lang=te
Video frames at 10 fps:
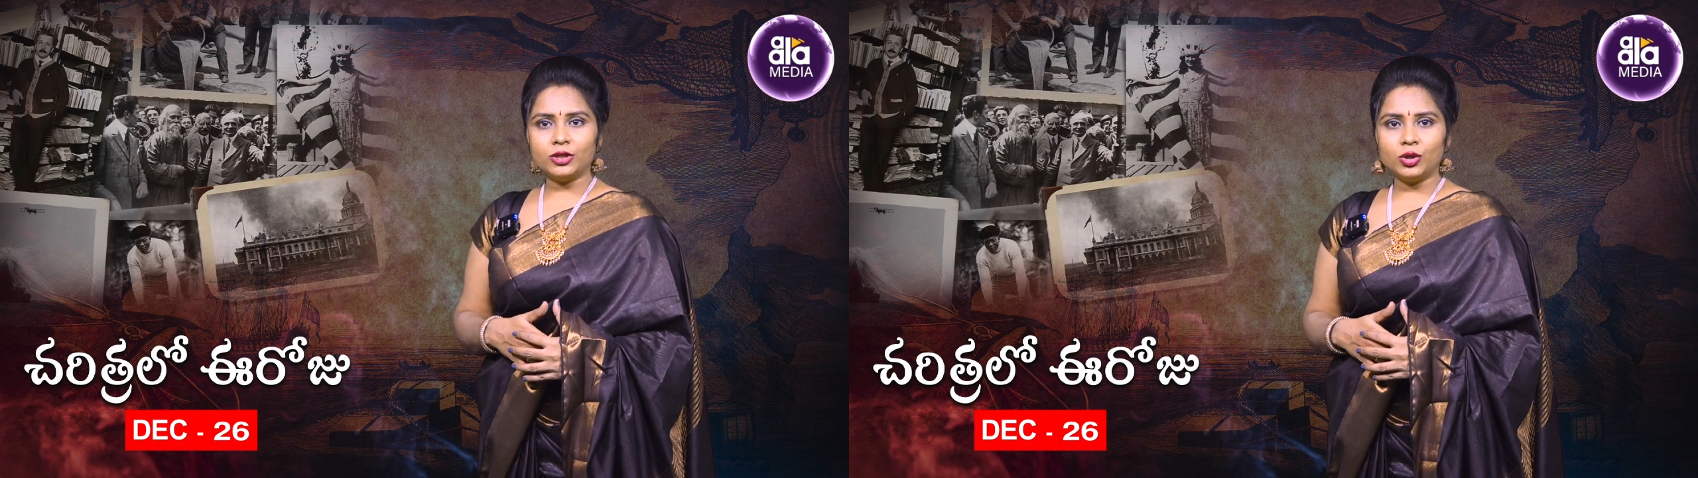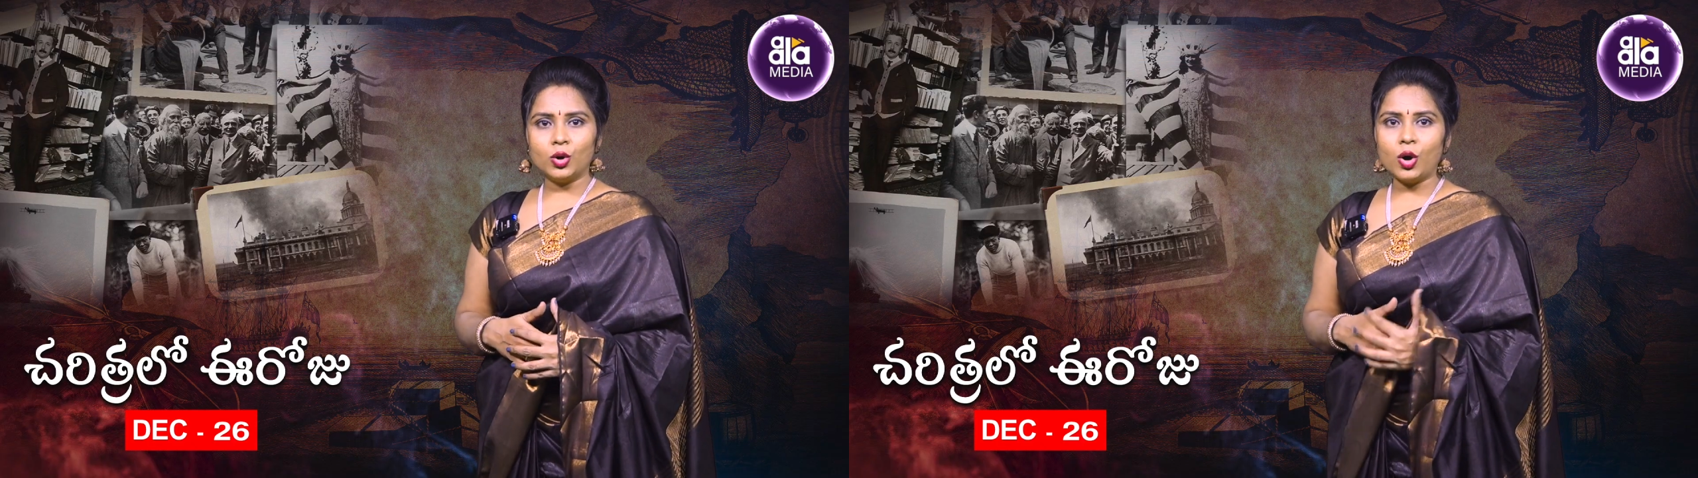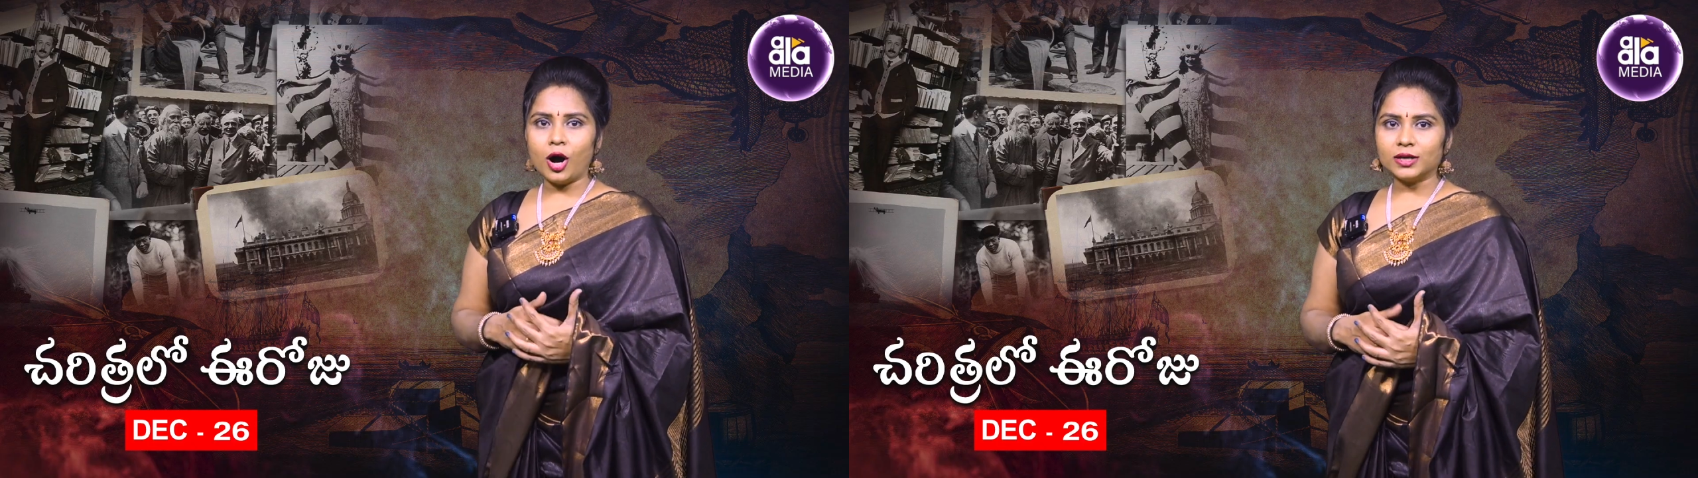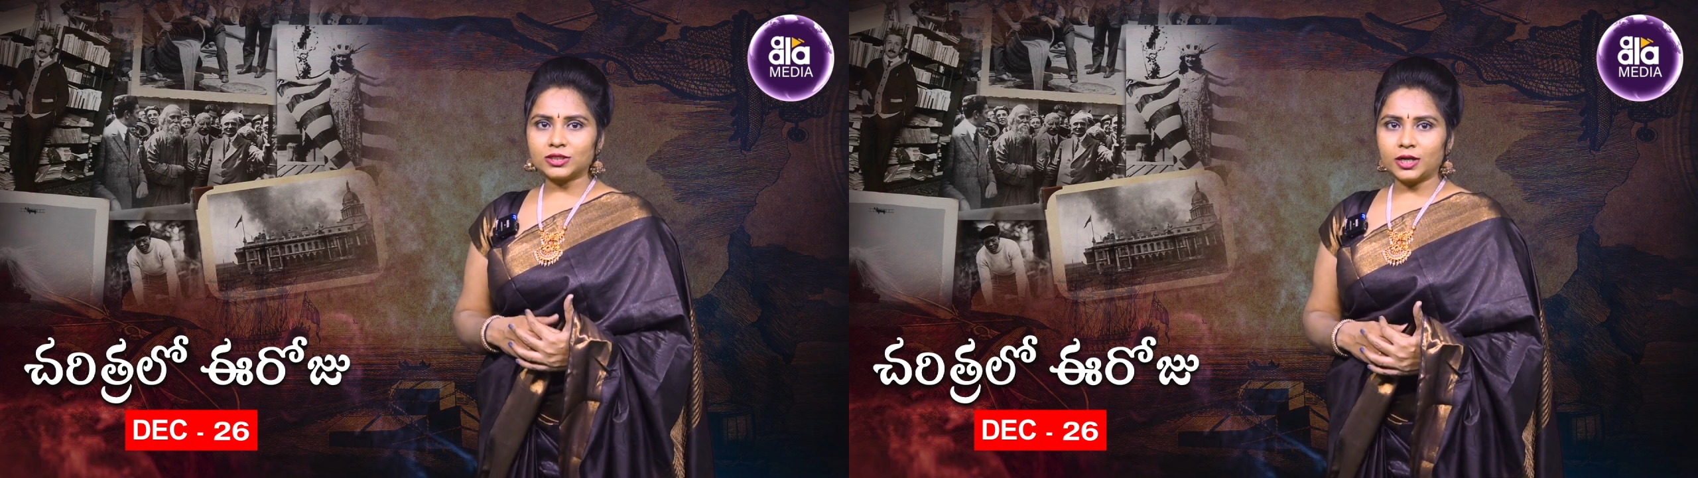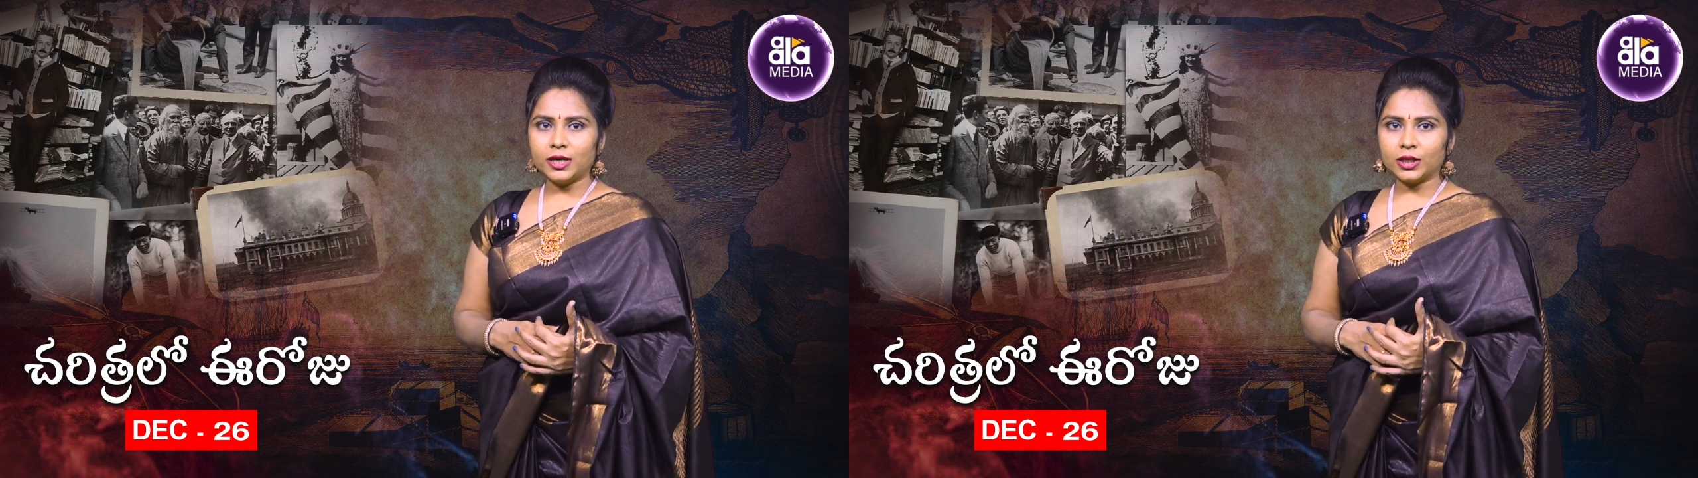ఐదులో
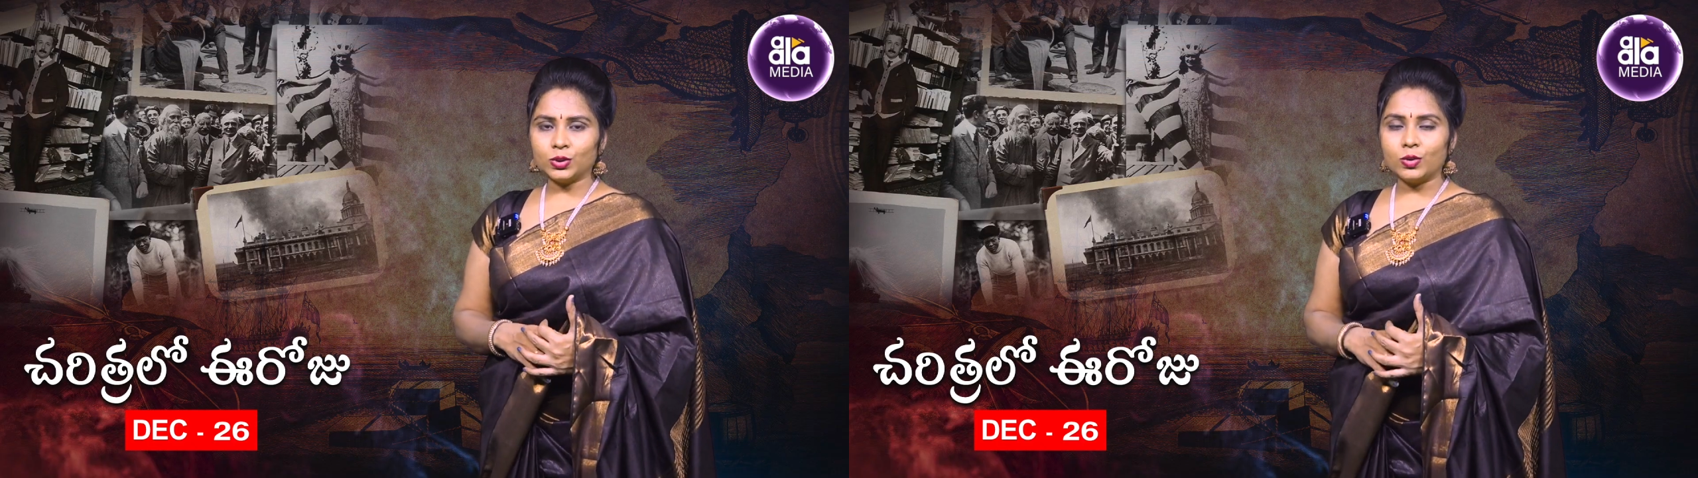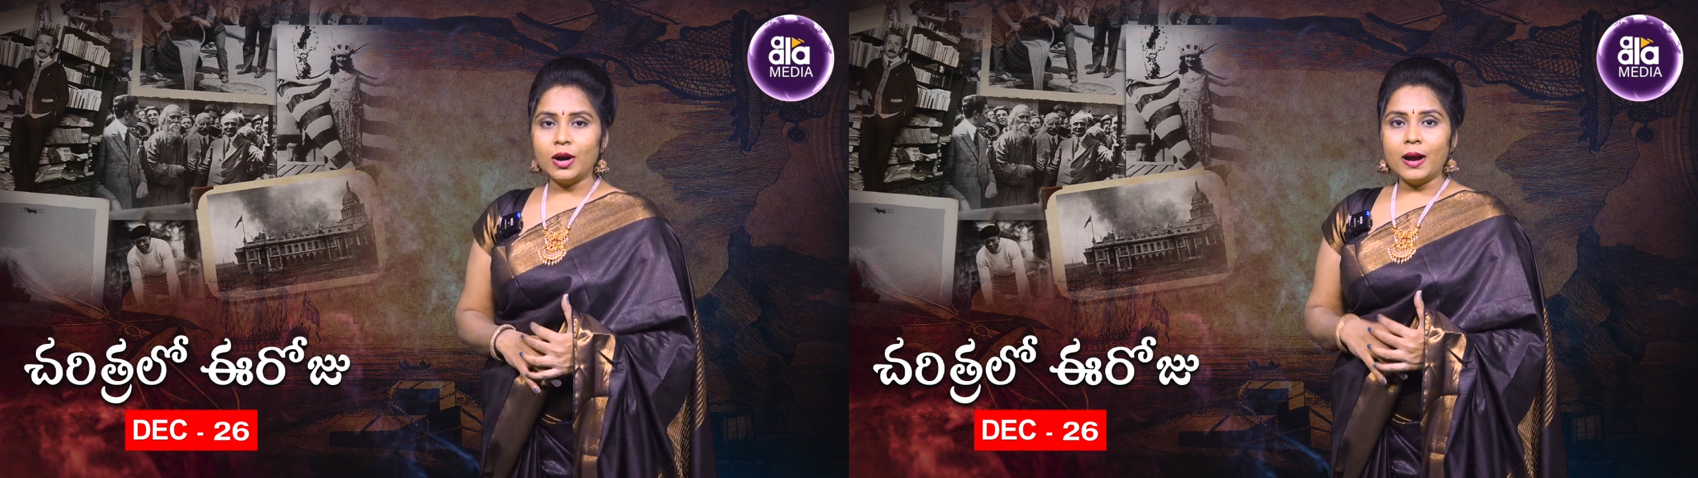ఆస్ట్రేలియాతో